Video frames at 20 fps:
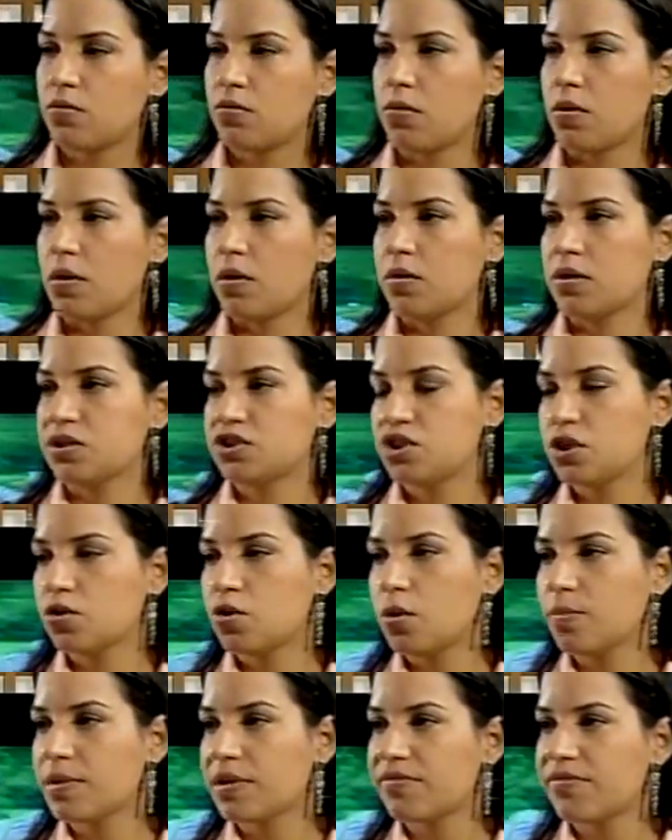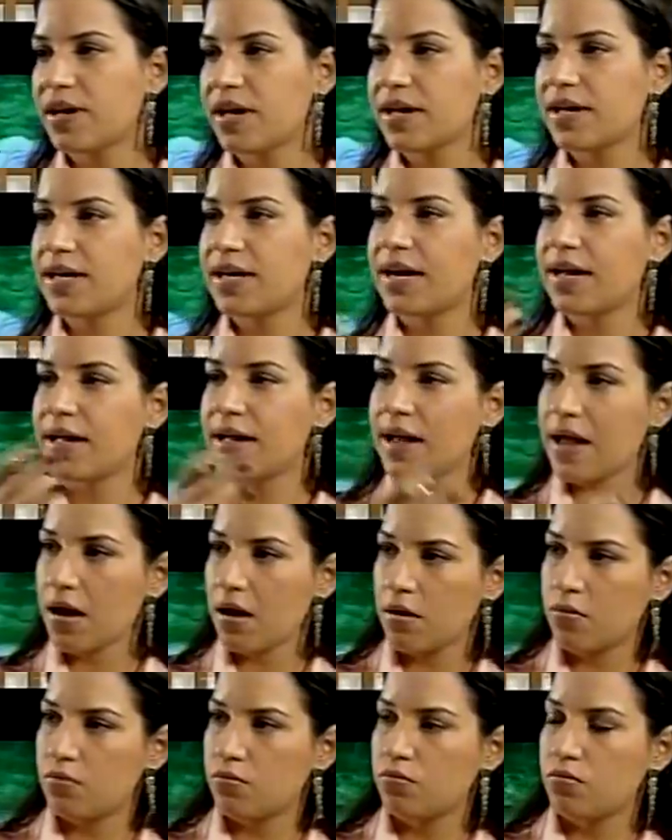a genômica vai agregar
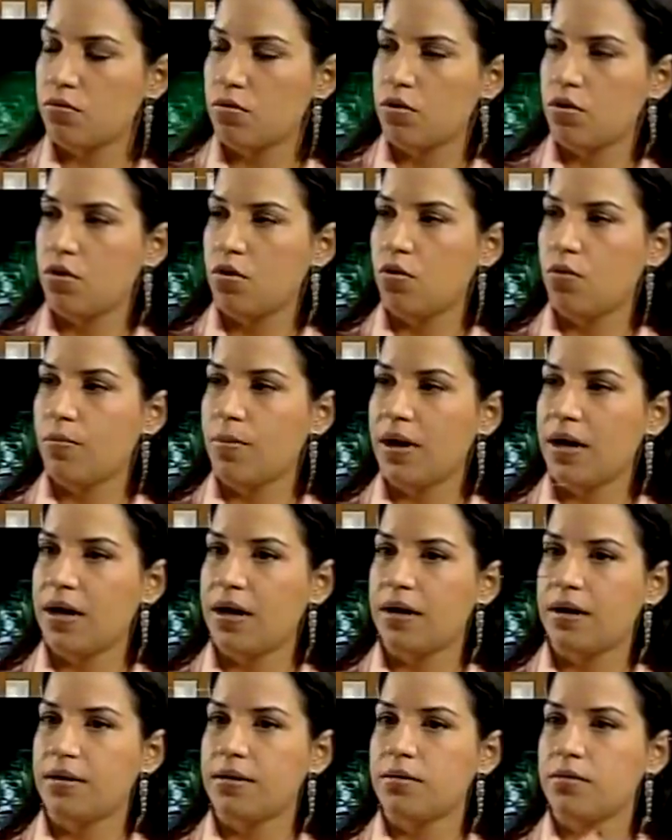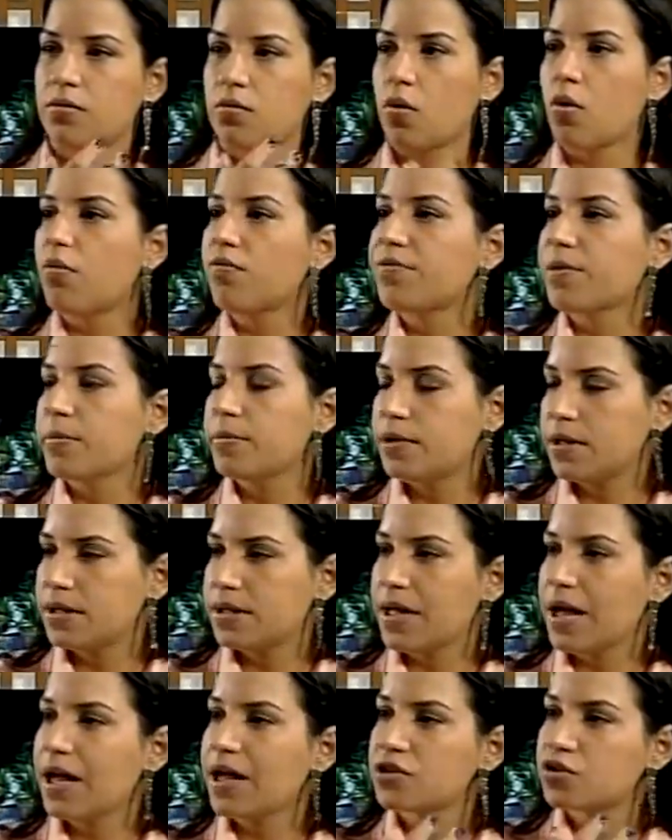um, uma
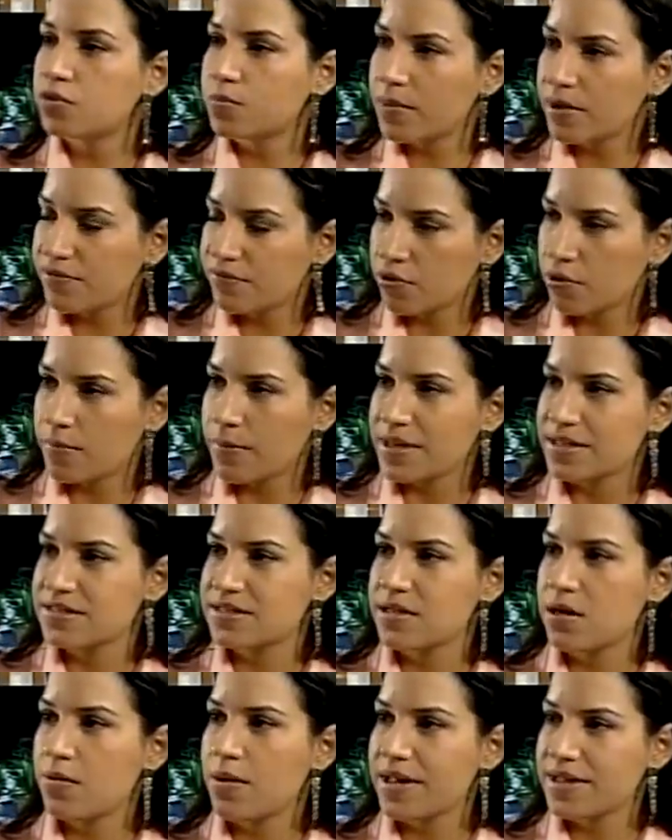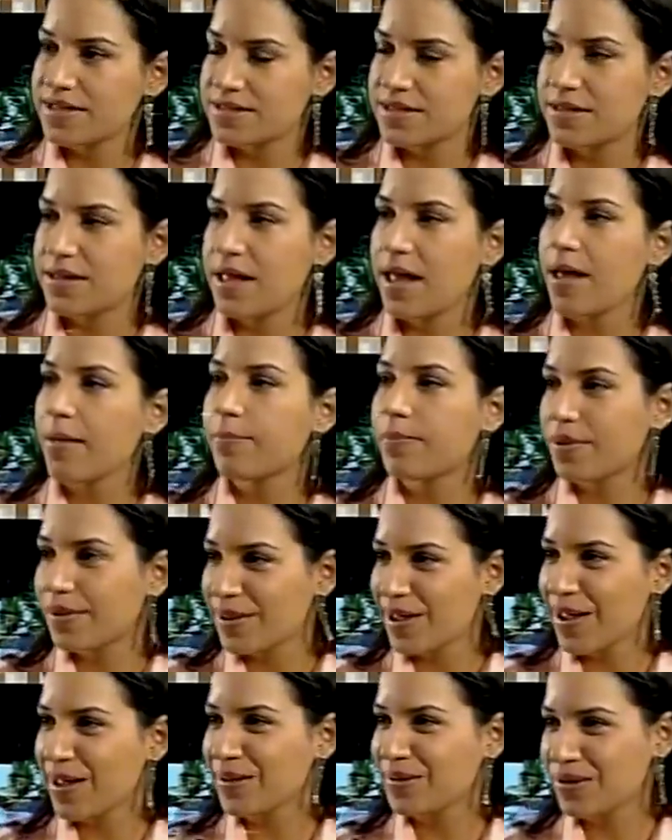confiabilidade, uma informação a essa DEP,
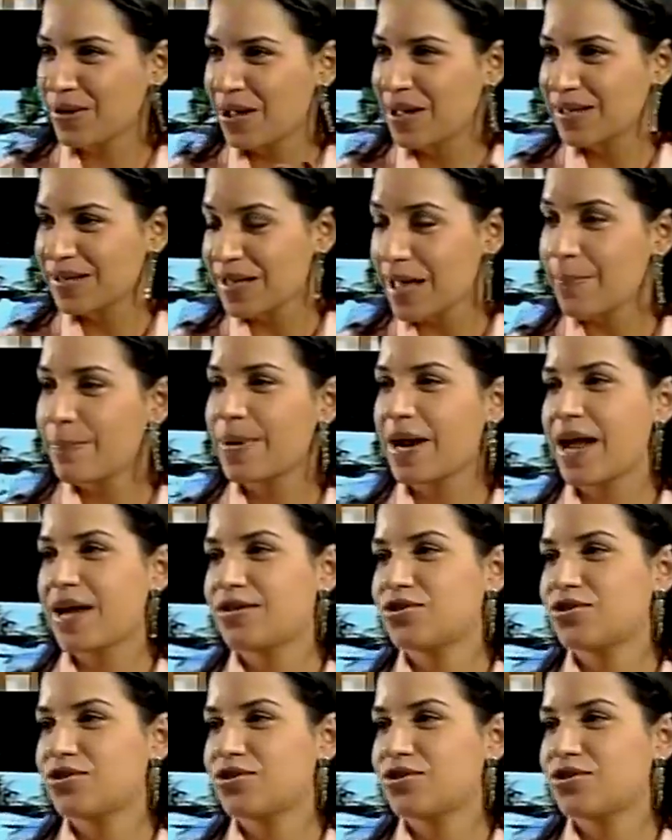né? Na prática, é,